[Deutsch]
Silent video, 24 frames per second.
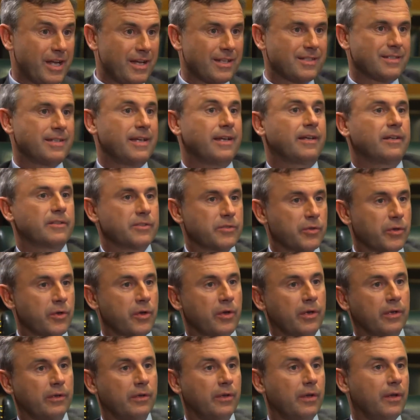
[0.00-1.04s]
Steuern senken zu
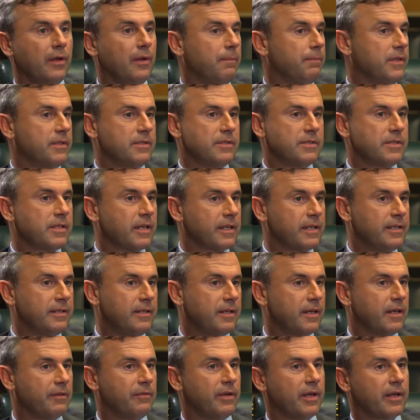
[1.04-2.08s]
können. Das ist der
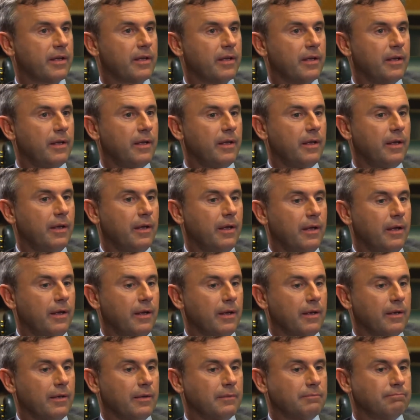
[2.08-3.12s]
richtige Weg.
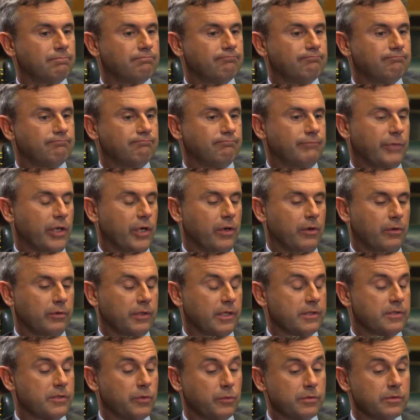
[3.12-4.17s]
Ähm, ja, und
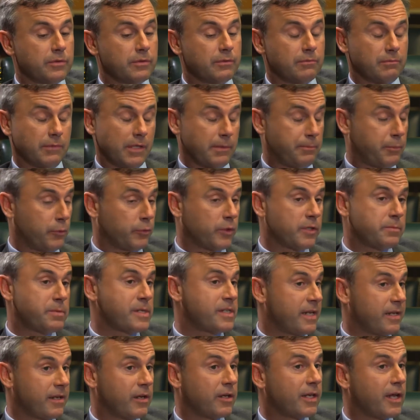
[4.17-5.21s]
ansonsten, der
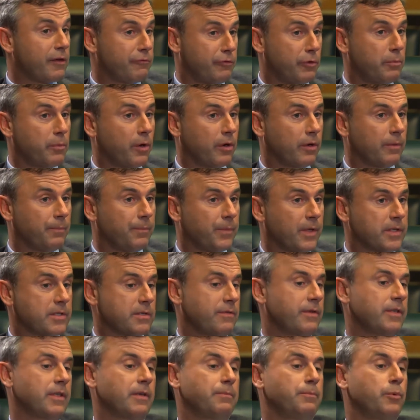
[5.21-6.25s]
Bundespräsident kann auch viel machen.
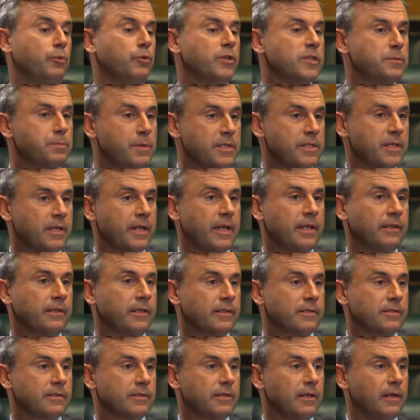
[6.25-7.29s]
Also wenn der Bundespräsident
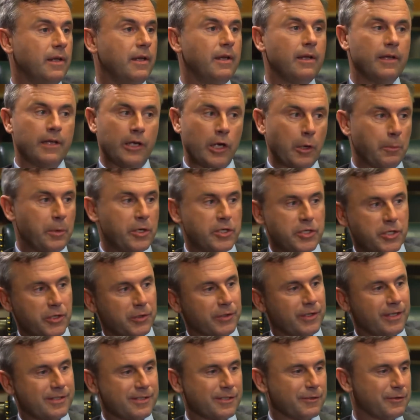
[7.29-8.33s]
jetzt, ich habe es
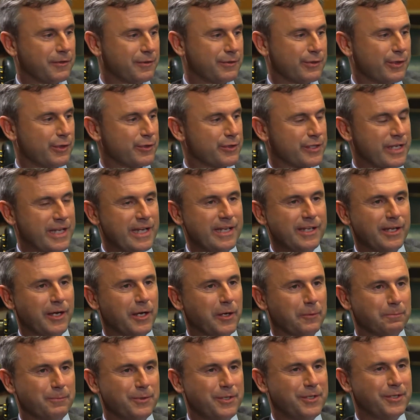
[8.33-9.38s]
schon, also aus
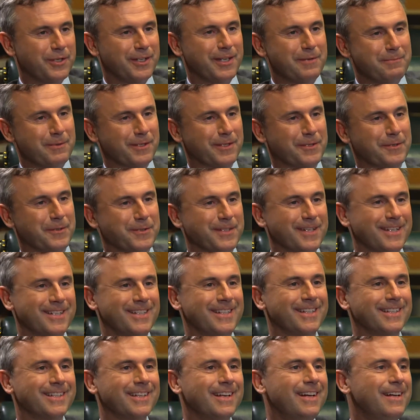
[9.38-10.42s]
China hat mich schon jemand
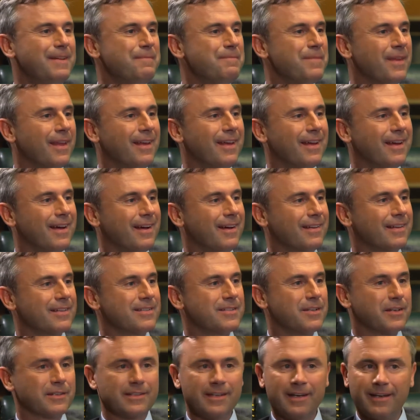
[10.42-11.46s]
kontaktiert, äh, der
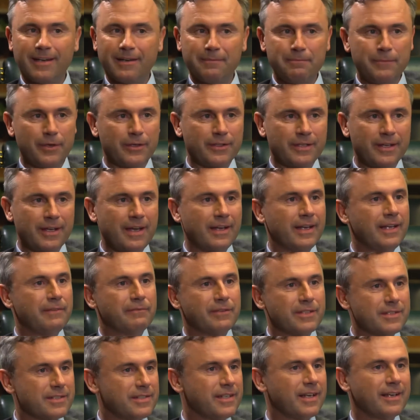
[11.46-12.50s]
sagt, er möchte gern
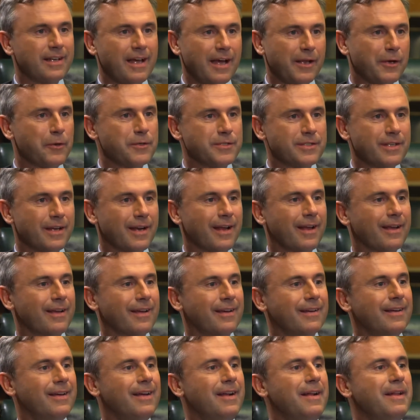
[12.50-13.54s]
investieren, auch in Österreich.
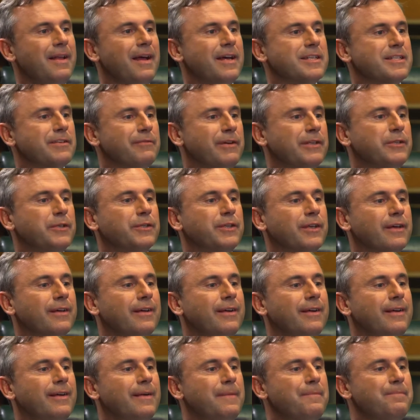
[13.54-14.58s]
Also wenn du
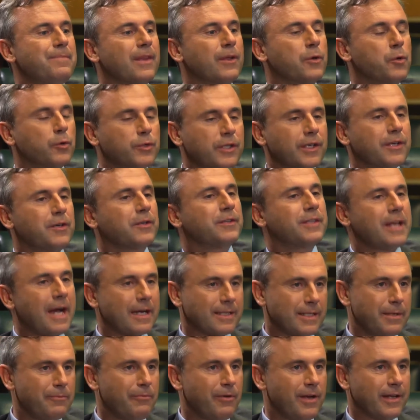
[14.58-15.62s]
da gute
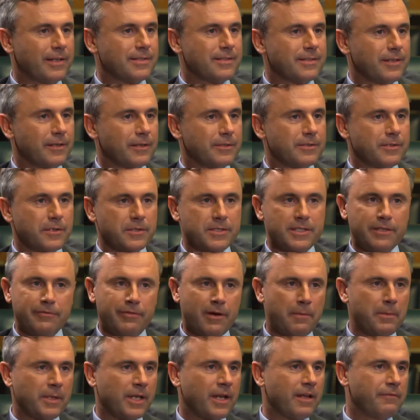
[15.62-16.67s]
Kontakte pflegst ja, und sagst, ich
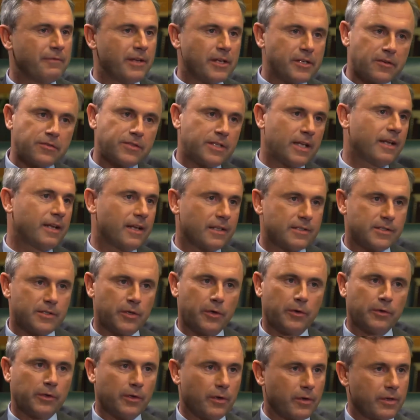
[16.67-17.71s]
fahre mit einer
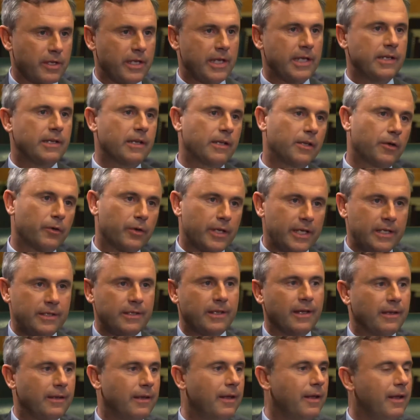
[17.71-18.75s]
Wirtschaftsdelegation nach China, nach
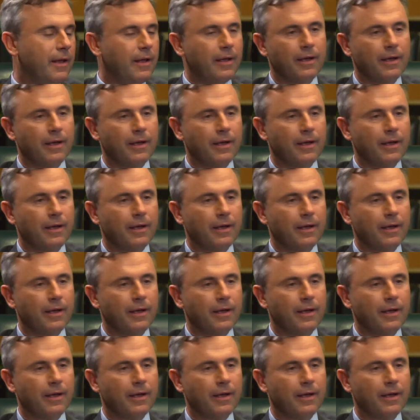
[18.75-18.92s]
Indien,